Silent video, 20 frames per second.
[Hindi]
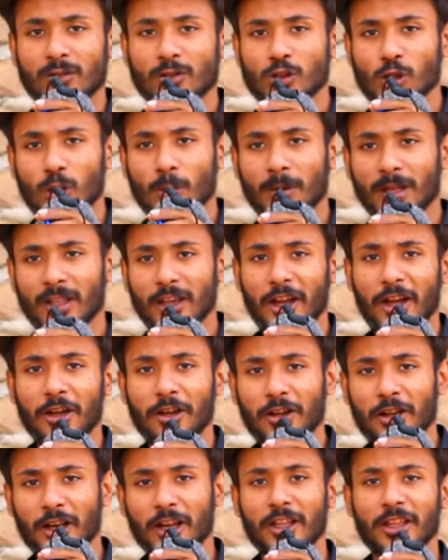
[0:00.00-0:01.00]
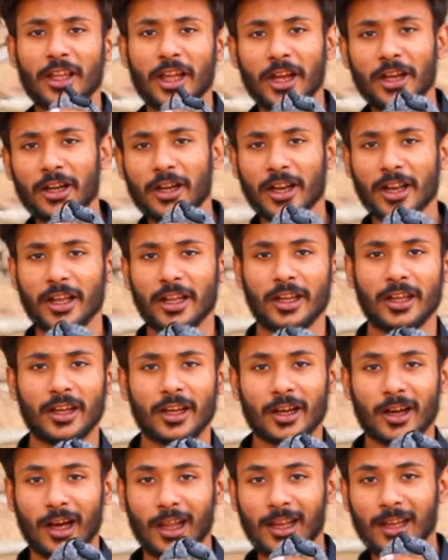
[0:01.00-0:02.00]
जो मतलब एंट्री थी एंट्री
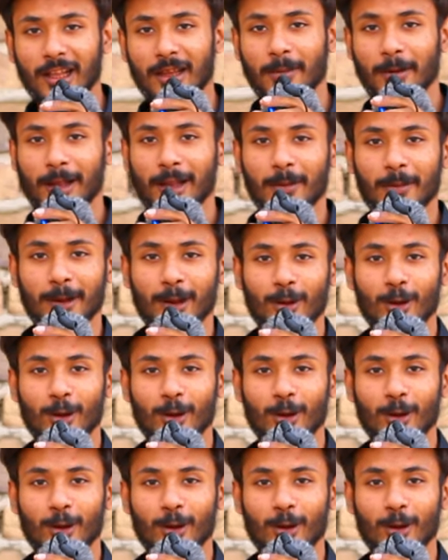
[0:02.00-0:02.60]
खली वाली